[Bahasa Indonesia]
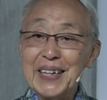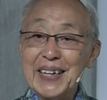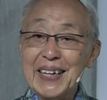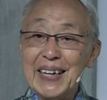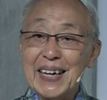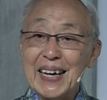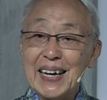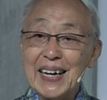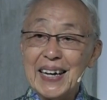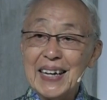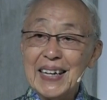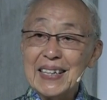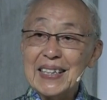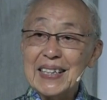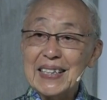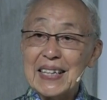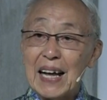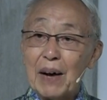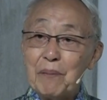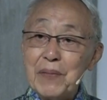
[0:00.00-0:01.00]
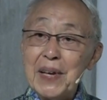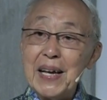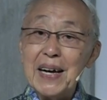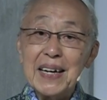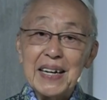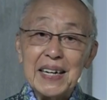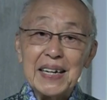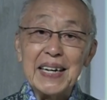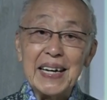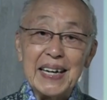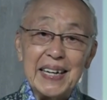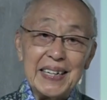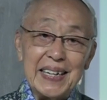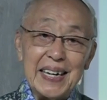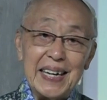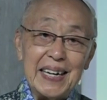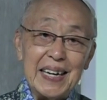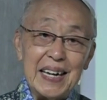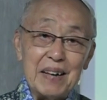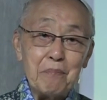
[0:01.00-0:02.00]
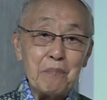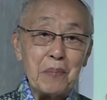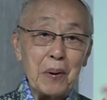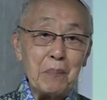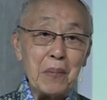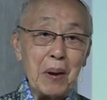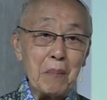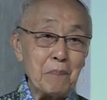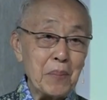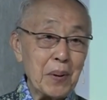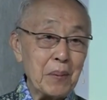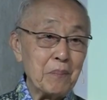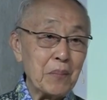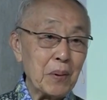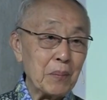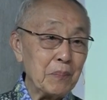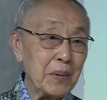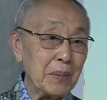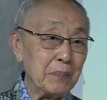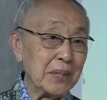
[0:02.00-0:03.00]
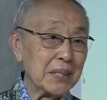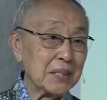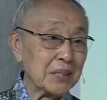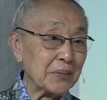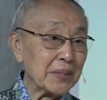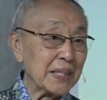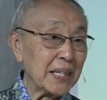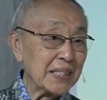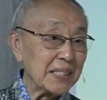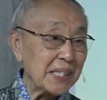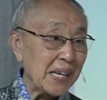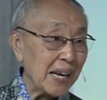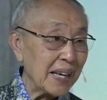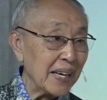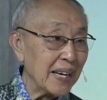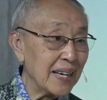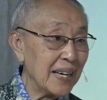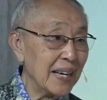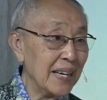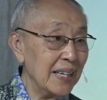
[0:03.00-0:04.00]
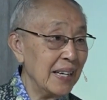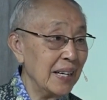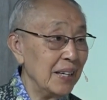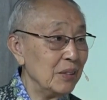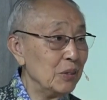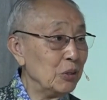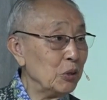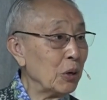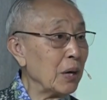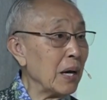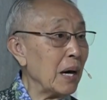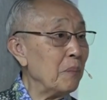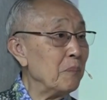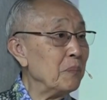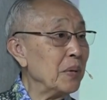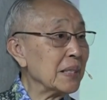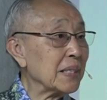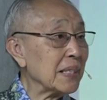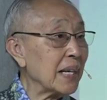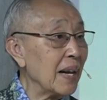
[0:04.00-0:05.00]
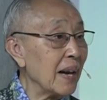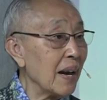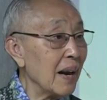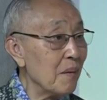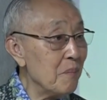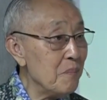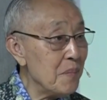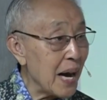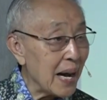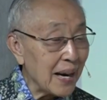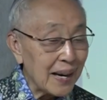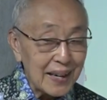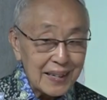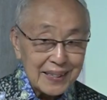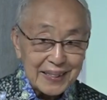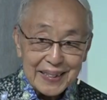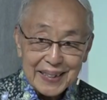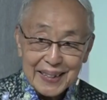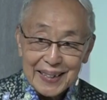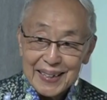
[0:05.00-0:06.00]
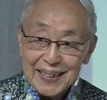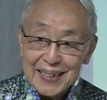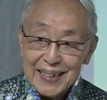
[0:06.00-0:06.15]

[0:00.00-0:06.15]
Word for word: Ya, tapi yang gede-gede ini pemimpin-pemimpin seperti saya juga bisa lemah nanti.